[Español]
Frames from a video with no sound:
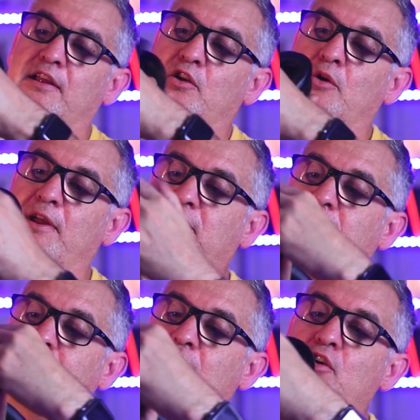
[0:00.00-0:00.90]
lo vais
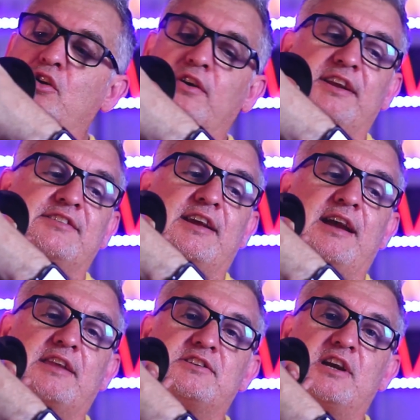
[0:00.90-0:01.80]
quitando y se
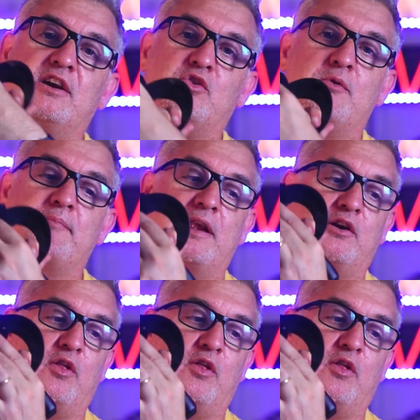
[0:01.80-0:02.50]
engancha con velcro